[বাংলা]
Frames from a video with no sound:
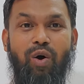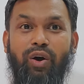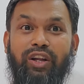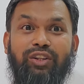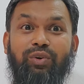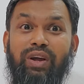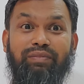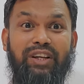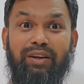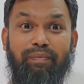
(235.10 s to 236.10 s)
হঠাৎ করে
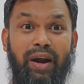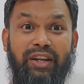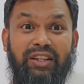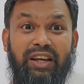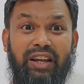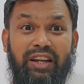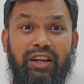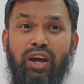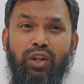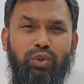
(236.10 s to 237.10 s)
আপনি একটা পার্টিতে গেলেন
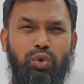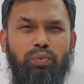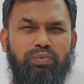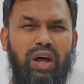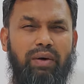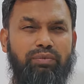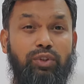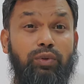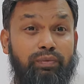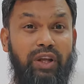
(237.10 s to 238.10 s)
দুমদাম
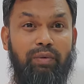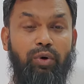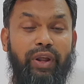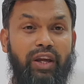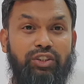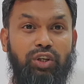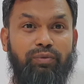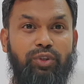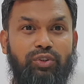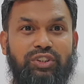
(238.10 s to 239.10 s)
দুমদাম অনেক
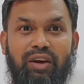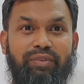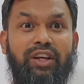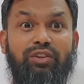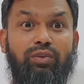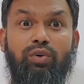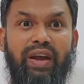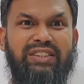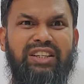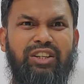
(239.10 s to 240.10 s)
শব্দ হচ্ছে আপনি কিন্তু খুব
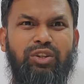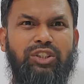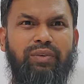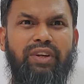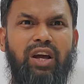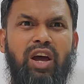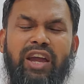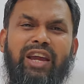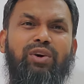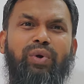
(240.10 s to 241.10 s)
এক্সাইটেড হয়ে যাবেন
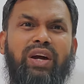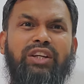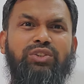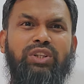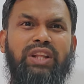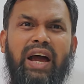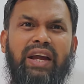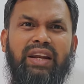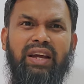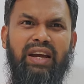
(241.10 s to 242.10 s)
ওইখানে যদি
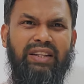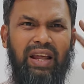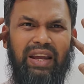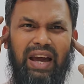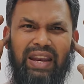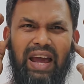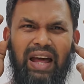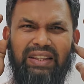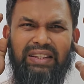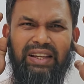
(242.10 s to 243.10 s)
থাকেন তাহলে কানে
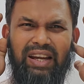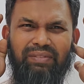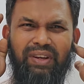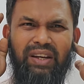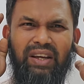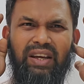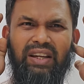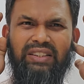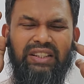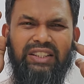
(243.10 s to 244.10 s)
হাত দিয়ে রাখবেন
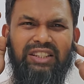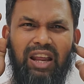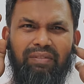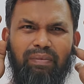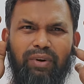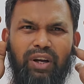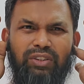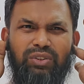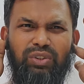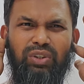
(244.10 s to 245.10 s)
নিজেকে সার্ভাইভ
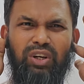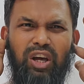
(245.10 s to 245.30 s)
করার জন্য